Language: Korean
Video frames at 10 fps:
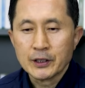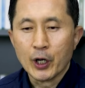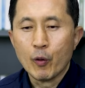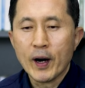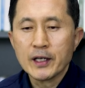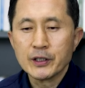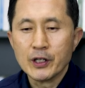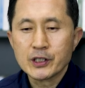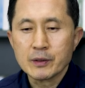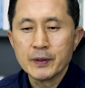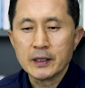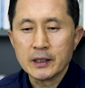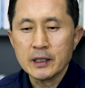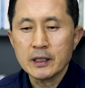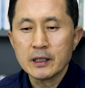여호와의 열심히
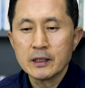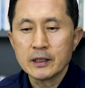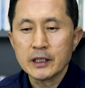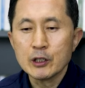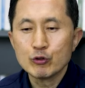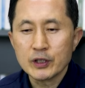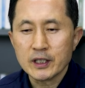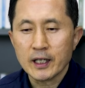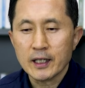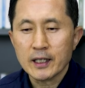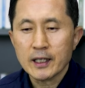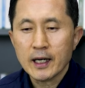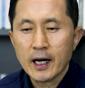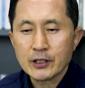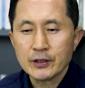이 일을 이루리라
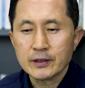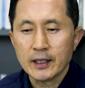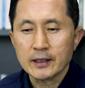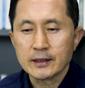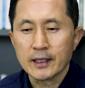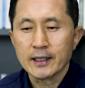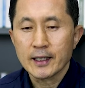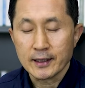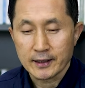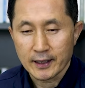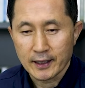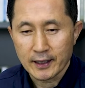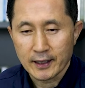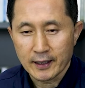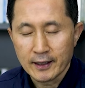하셨나이다
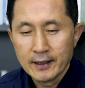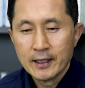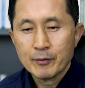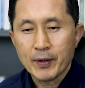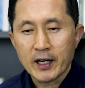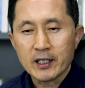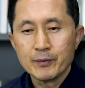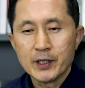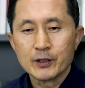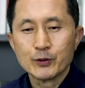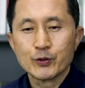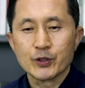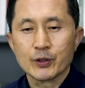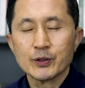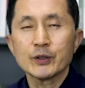하니라 방금 읽은
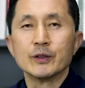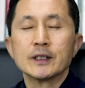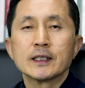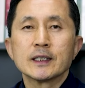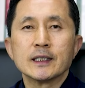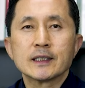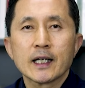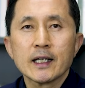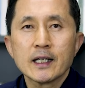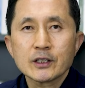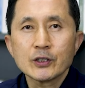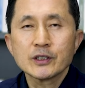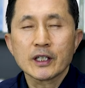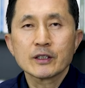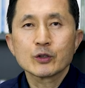구절은요 이사야
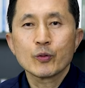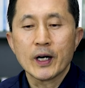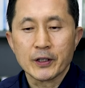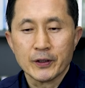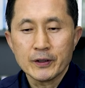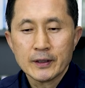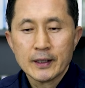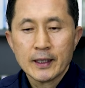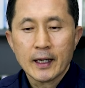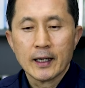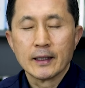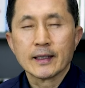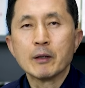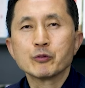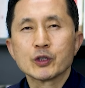선자를 통하여 아,
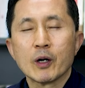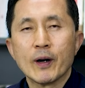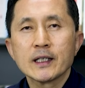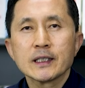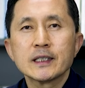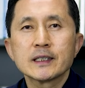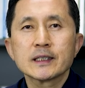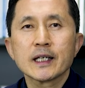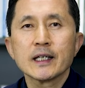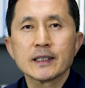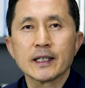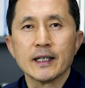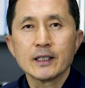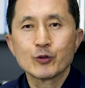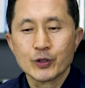남주다 왕
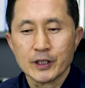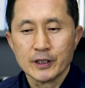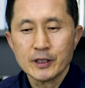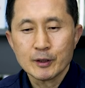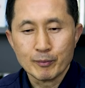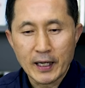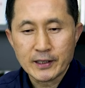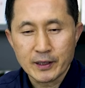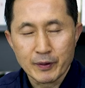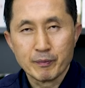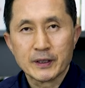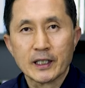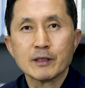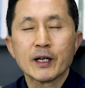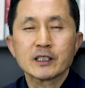히스기야에게 주신
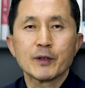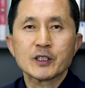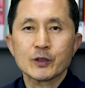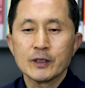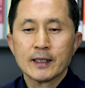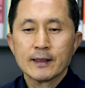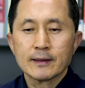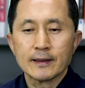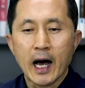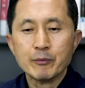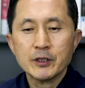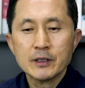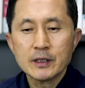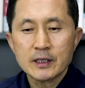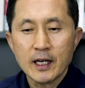말씀입니다. 이 말씀 아시죠?
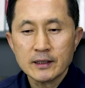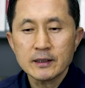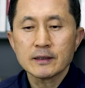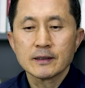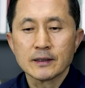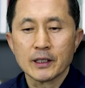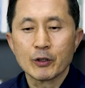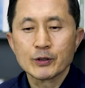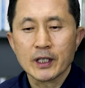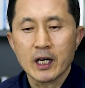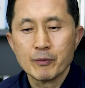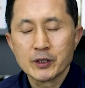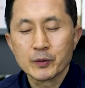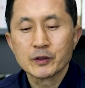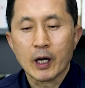남은 자는
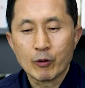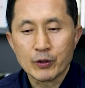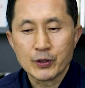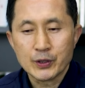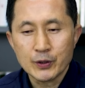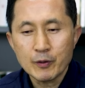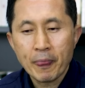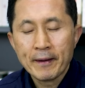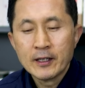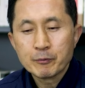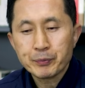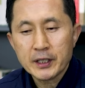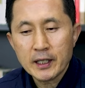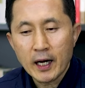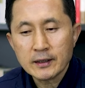예루살렘에서 나올 것이요
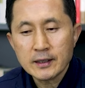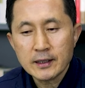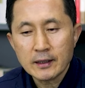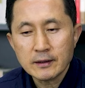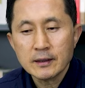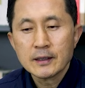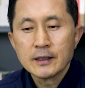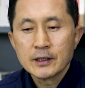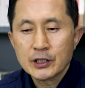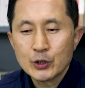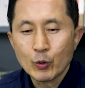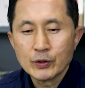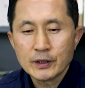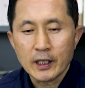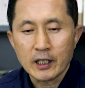피하는 자는
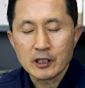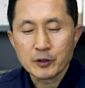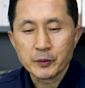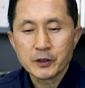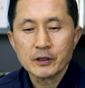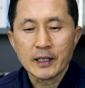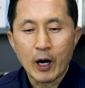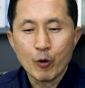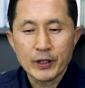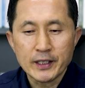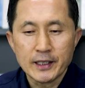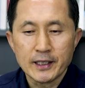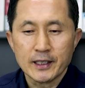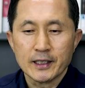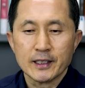시온 산에서부터
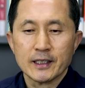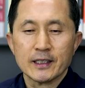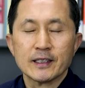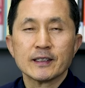나오리니